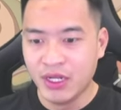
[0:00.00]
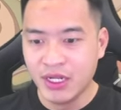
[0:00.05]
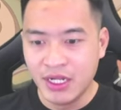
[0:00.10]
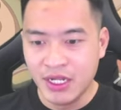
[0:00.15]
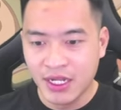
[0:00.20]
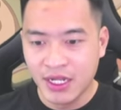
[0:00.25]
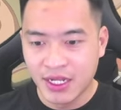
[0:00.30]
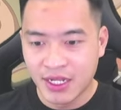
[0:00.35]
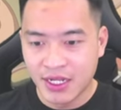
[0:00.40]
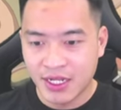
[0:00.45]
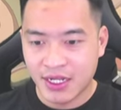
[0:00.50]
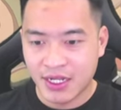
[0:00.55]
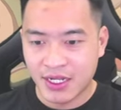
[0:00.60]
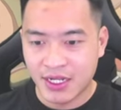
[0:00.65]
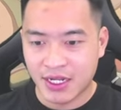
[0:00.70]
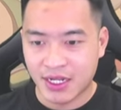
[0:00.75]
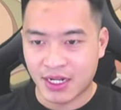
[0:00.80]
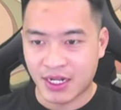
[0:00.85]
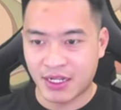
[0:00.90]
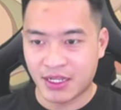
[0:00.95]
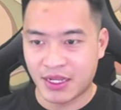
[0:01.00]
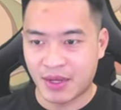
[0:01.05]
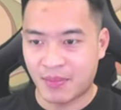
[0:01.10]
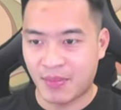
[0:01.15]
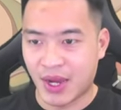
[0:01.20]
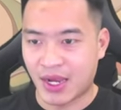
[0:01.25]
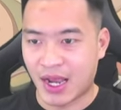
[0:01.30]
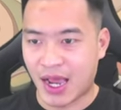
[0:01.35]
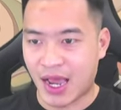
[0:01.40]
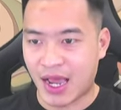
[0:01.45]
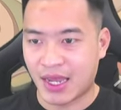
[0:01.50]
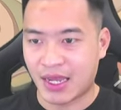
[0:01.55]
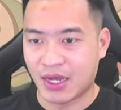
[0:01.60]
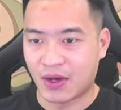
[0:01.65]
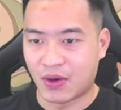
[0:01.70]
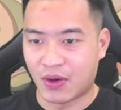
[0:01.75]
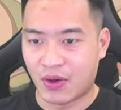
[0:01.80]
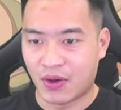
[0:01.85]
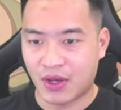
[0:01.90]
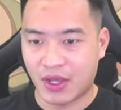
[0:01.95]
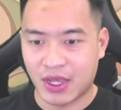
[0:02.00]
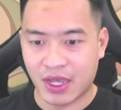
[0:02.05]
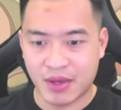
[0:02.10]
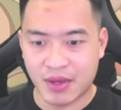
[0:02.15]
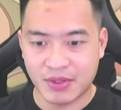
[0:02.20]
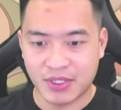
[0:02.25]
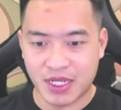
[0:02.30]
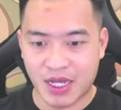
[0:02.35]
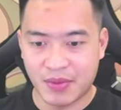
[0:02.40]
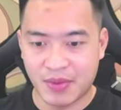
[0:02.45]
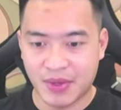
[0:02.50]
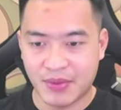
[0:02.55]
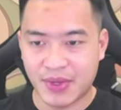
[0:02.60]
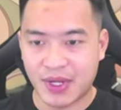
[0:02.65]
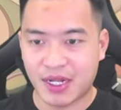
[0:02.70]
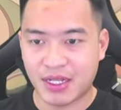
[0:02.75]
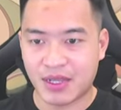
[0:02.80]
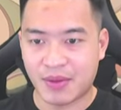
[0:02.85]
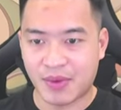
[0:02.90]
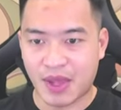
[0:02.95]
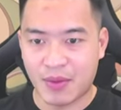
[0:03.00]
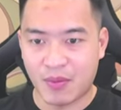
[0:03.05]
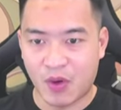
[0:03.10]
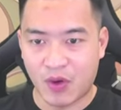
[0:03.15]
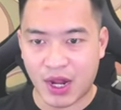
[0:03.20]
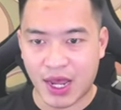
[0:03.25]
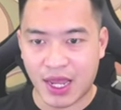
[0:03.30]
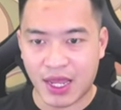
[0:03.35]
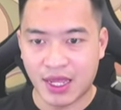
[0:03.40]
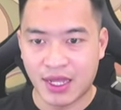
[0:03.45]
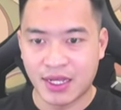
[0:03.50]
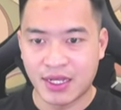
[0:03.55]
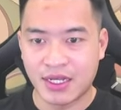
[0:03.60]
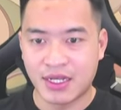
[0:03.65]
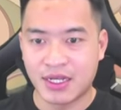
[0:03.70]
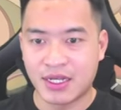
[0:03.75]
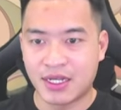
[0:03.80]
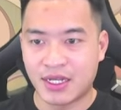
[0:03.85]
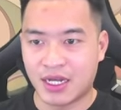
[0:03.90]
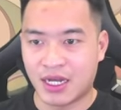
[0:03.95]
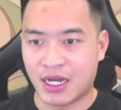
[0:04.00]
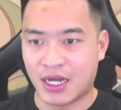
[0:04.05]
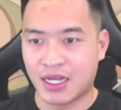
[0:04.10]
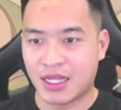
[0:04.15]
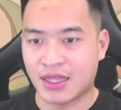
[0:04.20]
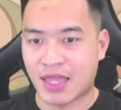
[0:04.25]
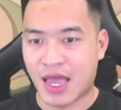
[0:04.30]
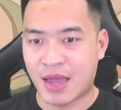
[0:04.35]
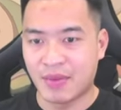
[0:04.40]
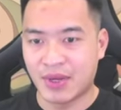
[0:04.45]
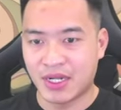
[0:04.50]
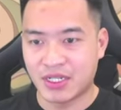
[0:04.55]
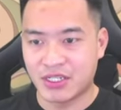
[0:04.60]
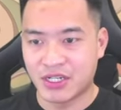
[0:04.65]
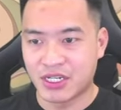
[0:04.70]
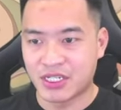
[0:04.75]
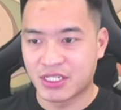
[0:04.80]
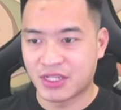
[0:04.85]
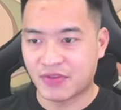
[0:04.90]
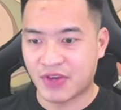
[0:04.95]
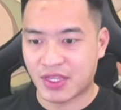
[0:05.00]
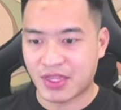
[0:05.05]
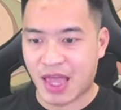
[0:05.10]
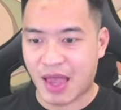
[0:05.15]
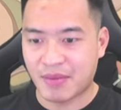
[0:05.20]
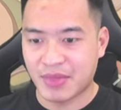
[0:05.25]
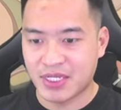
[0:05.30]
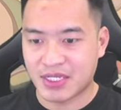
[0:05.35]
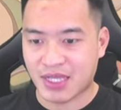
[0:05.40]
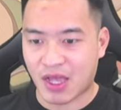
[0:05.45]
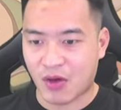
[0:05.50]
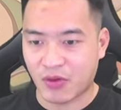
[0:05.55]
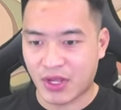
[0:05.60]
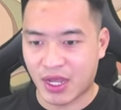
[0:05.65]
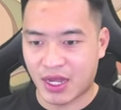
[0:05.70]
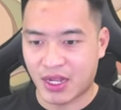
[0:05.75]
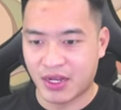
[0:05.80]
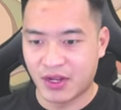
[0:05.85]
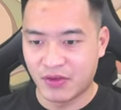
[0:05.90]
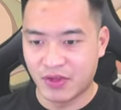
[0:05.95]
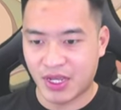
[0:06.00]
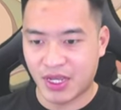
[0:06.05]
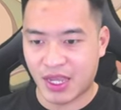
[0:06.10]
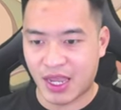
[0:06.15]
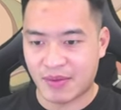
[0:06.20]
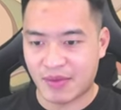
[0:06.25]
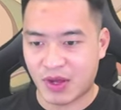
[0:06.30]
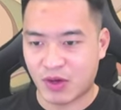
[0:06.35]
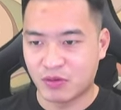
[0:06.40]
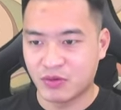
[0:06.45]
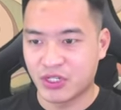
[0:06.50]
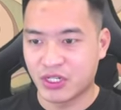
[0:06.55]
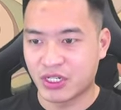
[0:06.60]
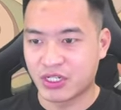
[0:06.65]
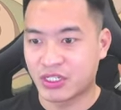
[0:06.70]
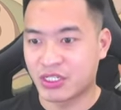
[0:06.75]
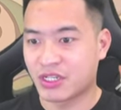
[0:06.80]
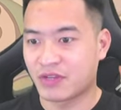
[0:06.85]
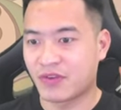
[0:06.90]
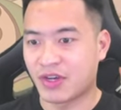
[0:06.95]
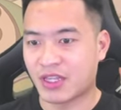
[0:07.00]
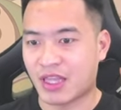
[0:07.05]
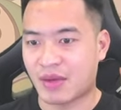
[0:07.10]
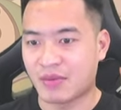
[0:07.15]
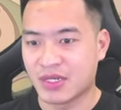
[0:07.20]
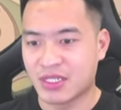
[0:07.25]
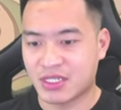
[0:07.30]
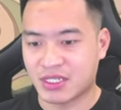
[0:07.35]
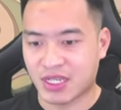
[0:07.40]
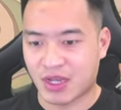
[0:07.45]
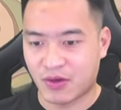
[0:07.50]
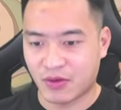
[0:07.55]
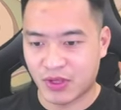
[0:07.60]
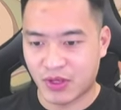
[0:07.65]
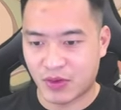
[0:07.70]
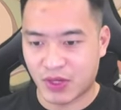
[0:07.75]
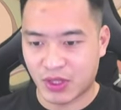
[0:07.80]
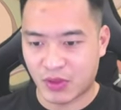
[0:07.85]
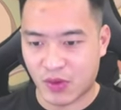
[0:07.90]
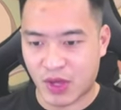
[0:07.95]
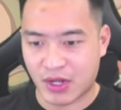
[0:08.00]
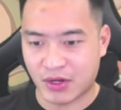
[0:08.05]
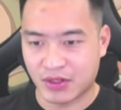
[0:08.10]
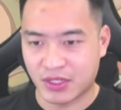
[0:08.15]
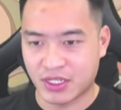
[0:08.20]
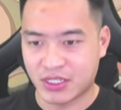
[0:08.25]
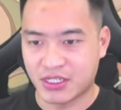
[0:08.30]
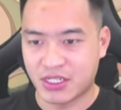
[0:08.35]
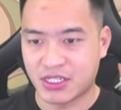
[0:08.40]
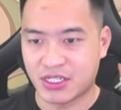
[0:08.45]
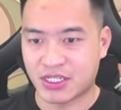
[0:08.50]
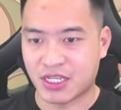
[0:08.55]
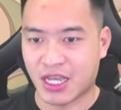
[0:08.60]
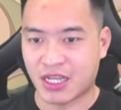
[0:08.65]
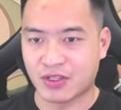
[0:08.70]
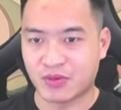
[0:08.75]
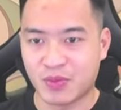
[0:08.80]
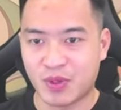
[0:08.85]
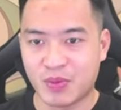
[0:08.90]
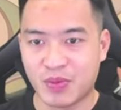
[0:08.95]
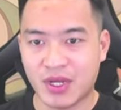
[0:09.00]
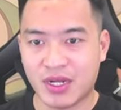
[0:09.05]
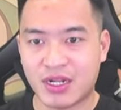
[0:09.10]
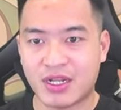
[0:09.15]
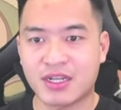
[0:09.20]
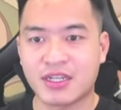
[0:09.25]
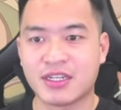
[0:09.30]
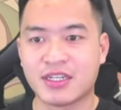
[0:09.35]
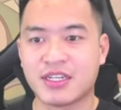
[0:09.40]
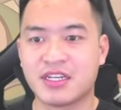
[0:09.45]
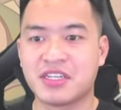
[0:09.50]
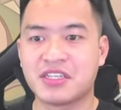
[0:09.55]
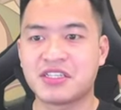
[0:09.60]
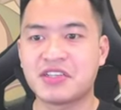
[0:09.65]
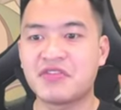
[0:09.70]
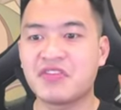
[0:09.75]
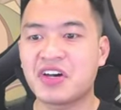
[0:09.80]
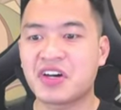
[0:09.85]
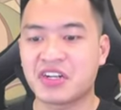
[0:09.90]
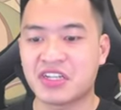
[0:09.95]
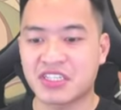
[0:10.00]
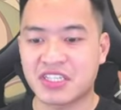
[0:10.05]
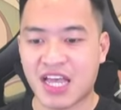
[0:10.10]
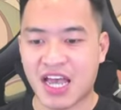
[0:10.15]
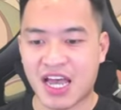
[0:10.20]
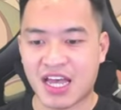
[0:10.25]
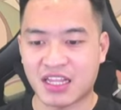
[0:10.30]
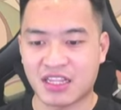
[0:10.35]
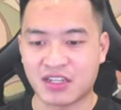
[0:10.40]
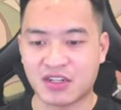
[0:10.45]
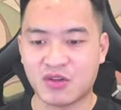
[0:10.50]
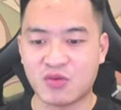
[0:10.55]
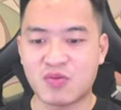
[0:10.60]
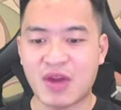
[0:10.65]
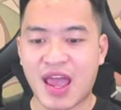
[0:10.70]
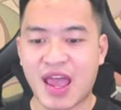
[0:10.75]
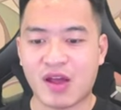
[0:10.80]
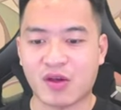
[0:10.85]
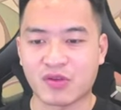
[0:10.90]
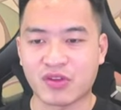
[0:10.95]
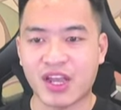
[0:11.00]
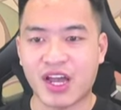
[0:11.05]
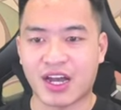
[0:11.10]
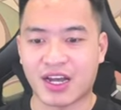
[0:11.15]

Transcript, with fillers: đi. Anh nhập bảy ngày. Ok, bây giờ mình mới đăng nhập ngày một đây. à, Hiện tại mình đang chơi server tám mươi sáu nha. Nếu như anh em nào cũng chơi server tám mươi sáu thì hoàn toàn có thể chia sẻ cho mình biết này, server này ra từ lúc nào nhỉ.